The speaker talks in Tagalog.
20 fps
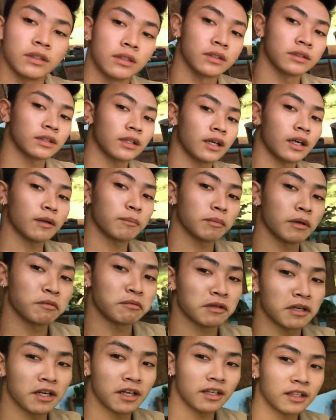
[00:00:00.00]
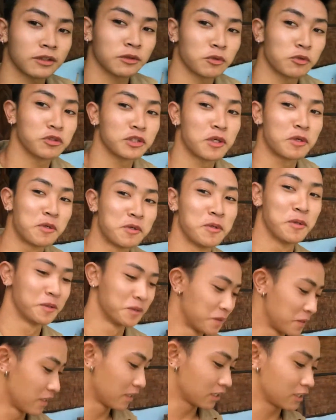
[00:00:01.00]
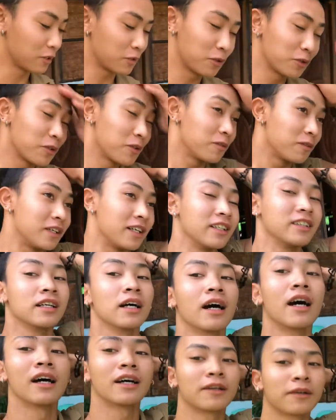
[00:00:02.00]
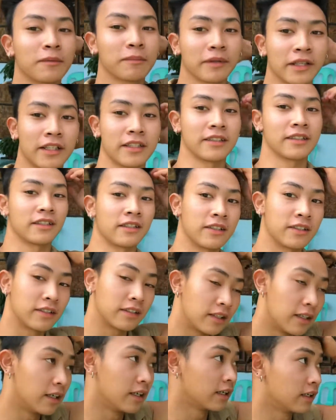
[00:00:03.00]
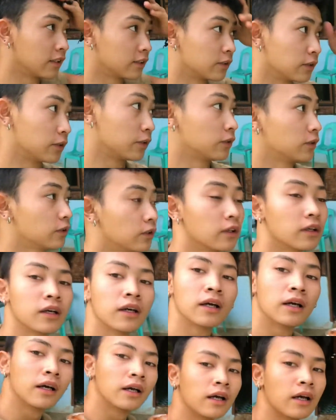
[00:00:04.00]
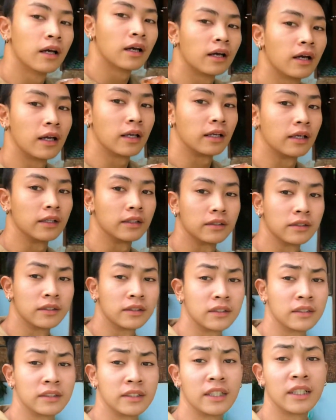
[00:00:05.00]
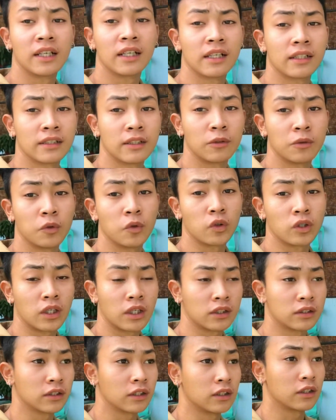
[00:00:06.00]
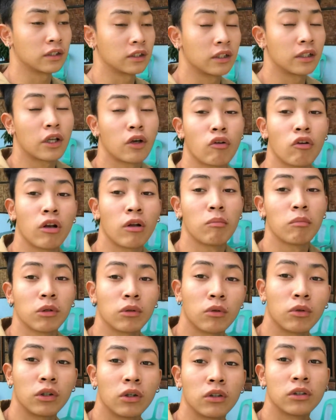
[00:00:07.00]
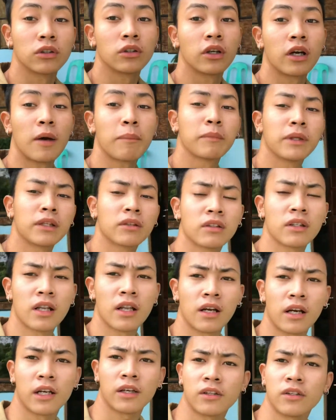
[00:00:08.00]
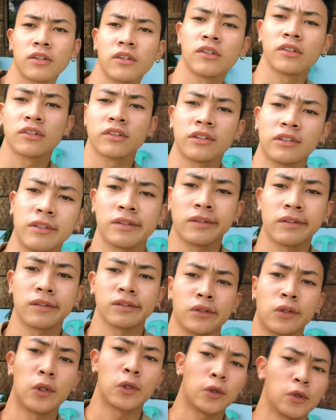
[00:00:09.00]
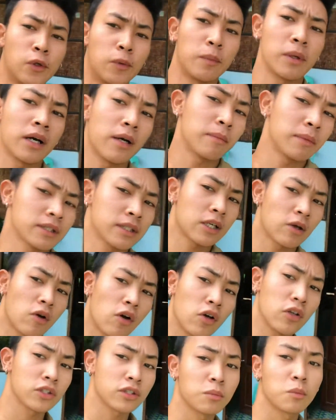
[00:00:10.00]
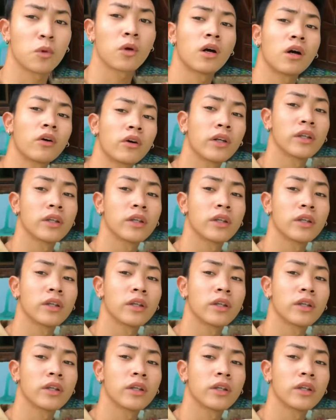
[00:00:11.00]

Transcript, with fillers: tagal pa matunaw siguro mga isang araw pa yan charot so ayan hindi na natin uurasan hintay ko lang matunaw so update ko na lang kayo no so baka magsawa kayo sa mukha ko